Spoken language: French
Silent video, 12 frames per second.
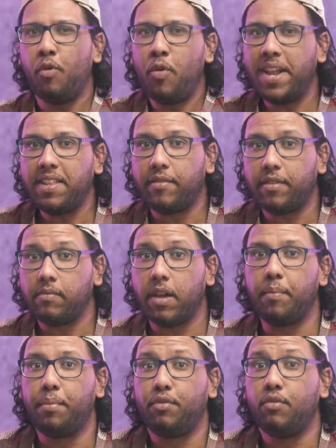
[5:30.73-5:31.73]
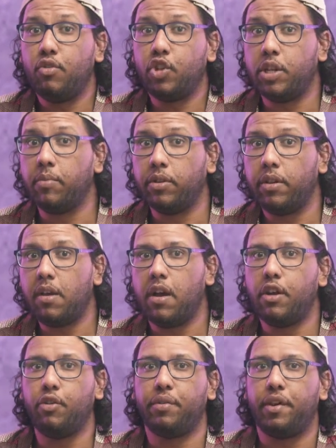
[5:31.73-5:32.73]
pourquoi la Nièvre ah, Parce que j'ai demandé à
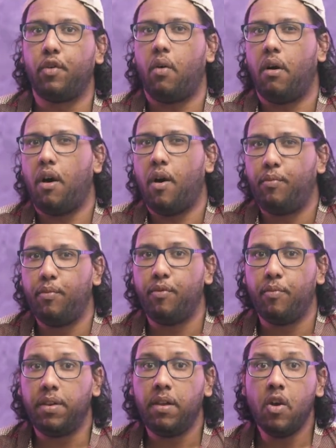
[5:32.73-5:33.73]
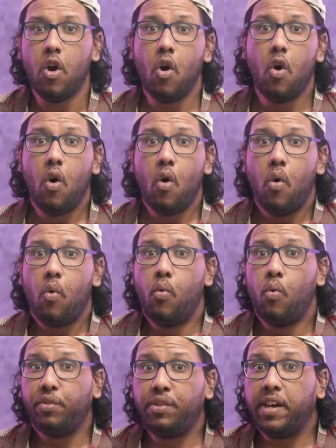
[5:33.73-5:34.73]
aller dans un coin un peu paumé,
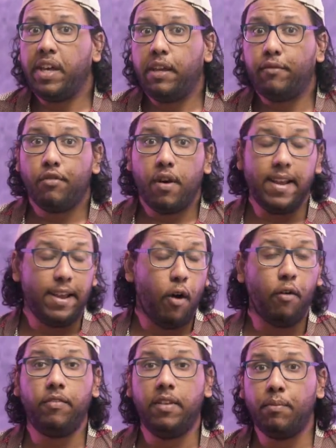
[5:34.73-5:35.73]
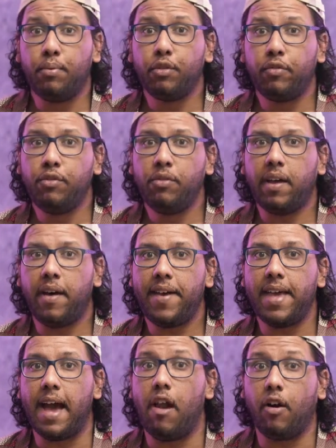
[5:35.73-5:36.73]
où on se dirait qu'il faut aller en ville pour trouver du
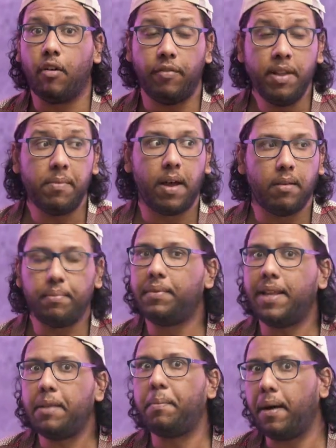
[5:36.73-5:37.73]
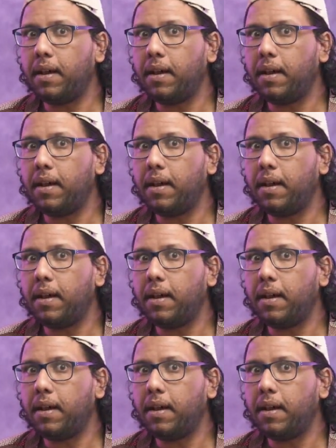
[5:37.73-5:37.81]
travail, alors qu'en fait, ben, peut-être